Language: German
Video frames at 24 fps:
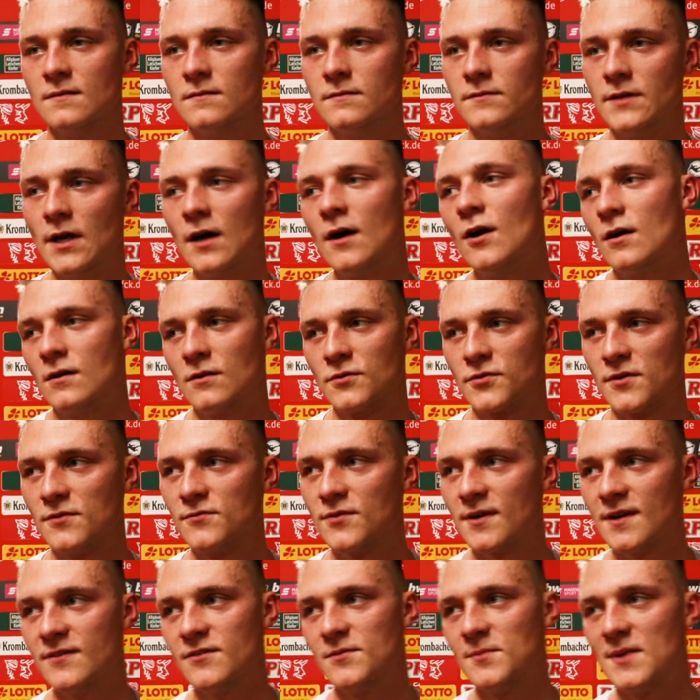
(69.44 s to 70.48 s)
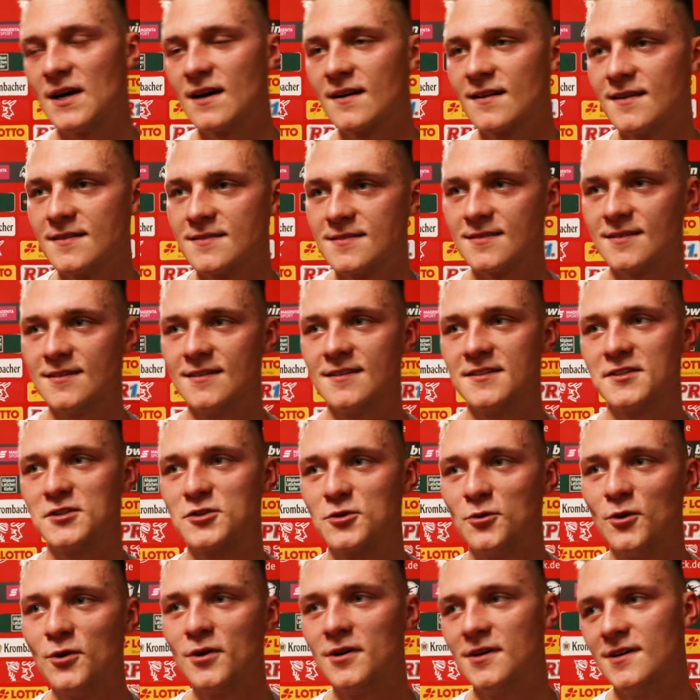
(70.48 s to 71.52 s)
Ja, auf jeden Fall. Wir machen jetzt äh, die
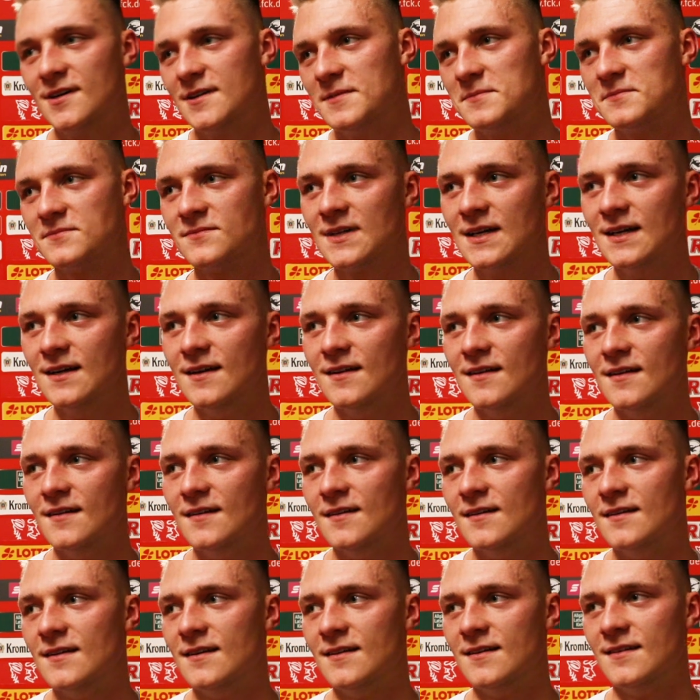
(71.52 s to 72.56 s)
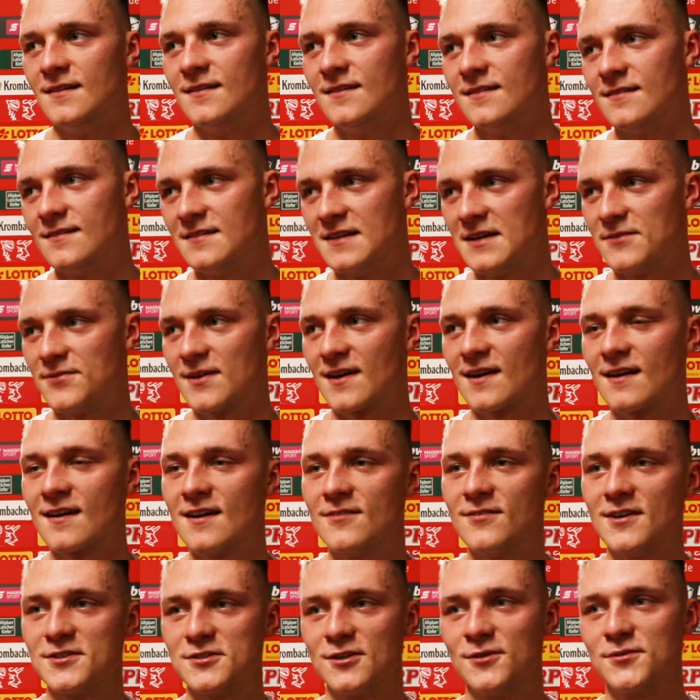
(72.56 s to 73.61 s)
Tore. Ähm, äh, in der
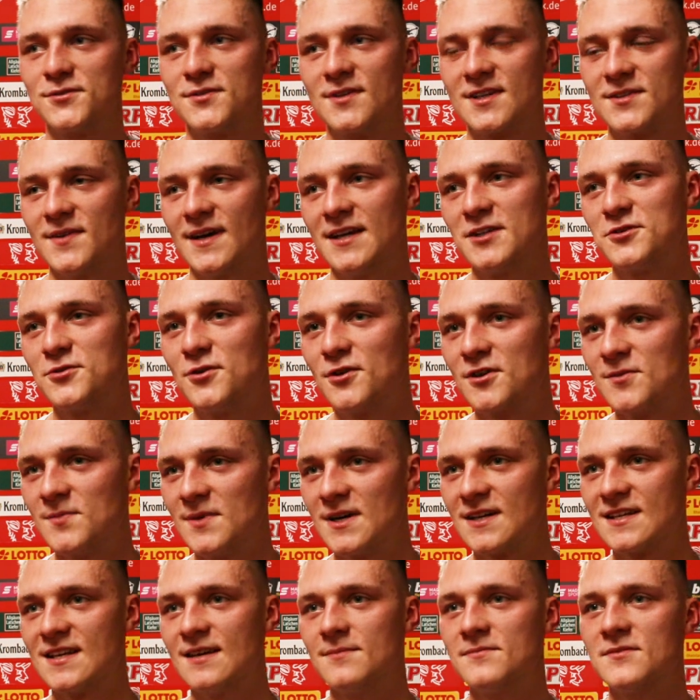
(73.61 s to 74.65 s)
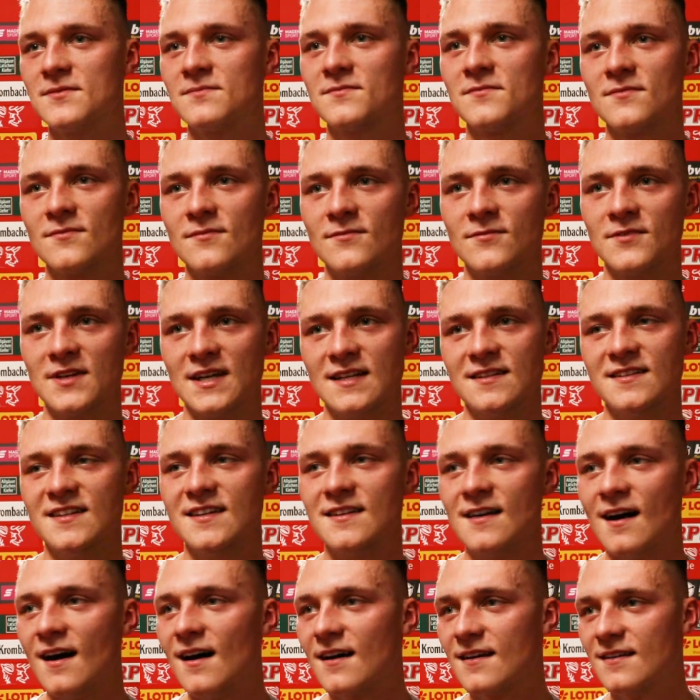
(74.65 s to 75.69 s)
Vergangenheit war es oft so, dass wir ein Tor gemacht haben und dann nie
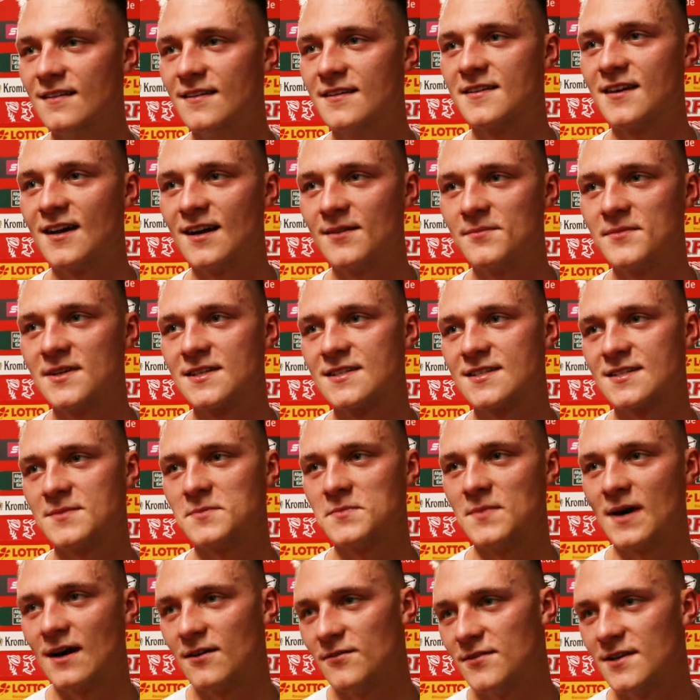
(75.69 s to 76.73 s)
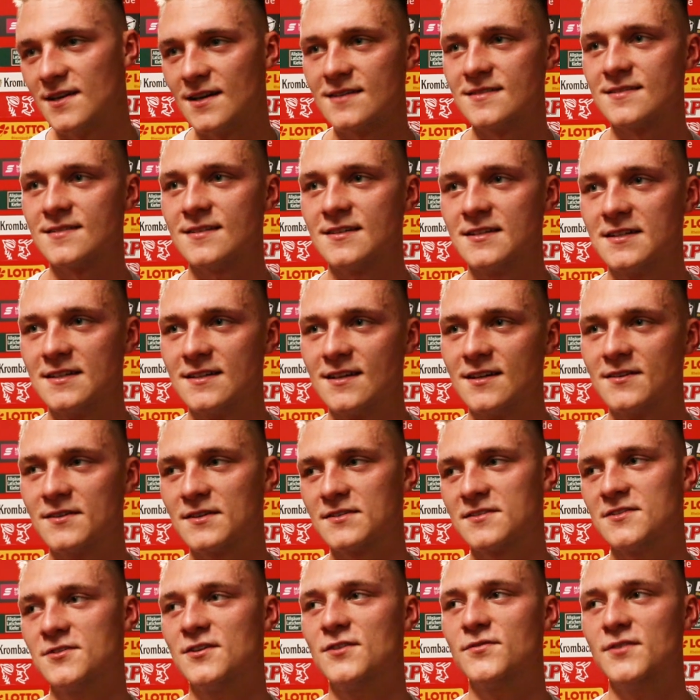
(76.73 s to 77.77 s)
nachgelegt haben. Jetzt machen wir das. Äh,
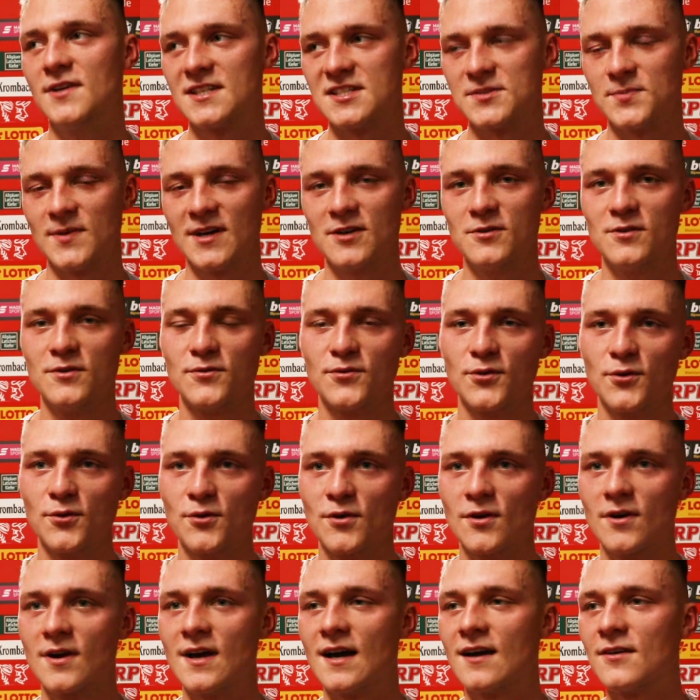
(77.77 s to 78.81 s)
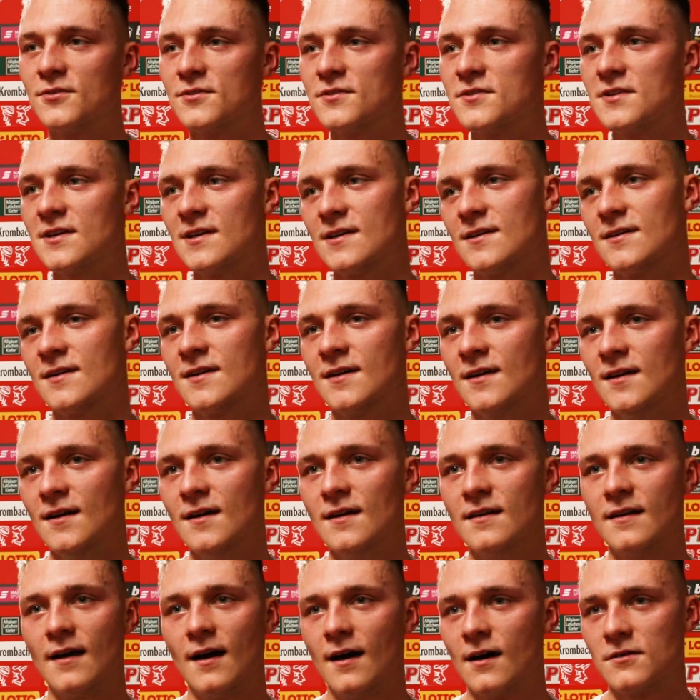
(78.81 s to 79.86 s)
sind wir wieder 2-0 in Führung gegangen und äh,
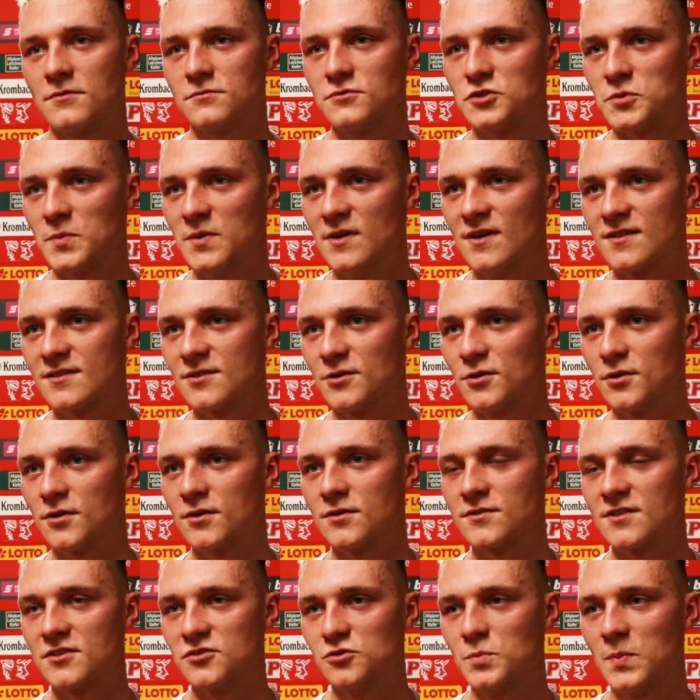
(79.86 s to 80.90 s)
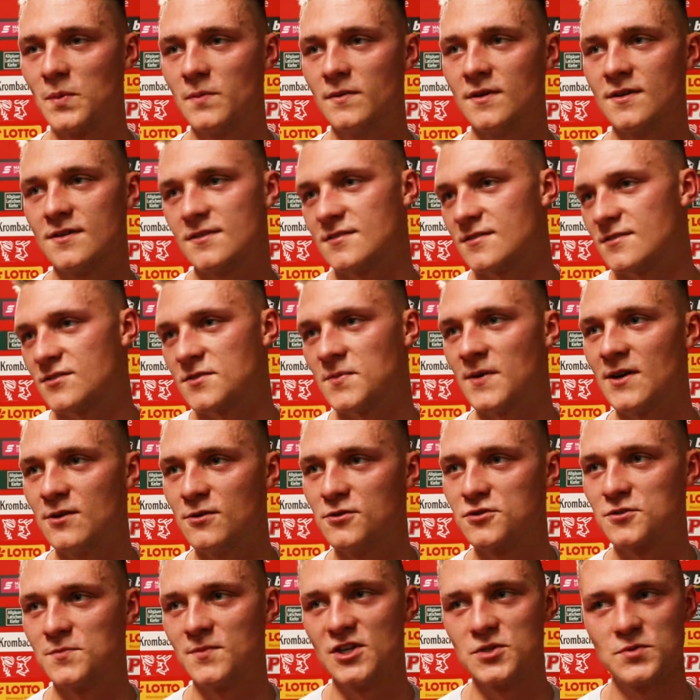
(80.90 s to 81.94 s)
ja, spielen das auch, das, äh, das
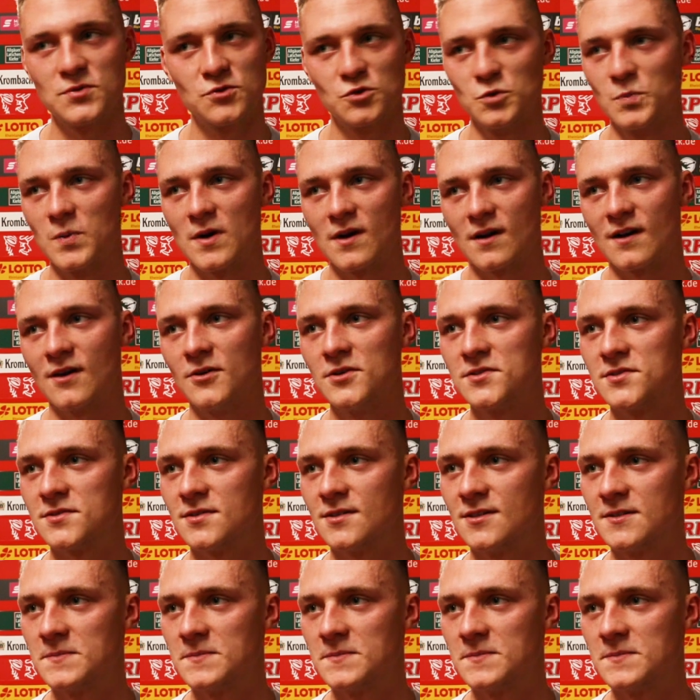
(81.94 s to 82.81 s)
2-0 zum Beispiel super raus.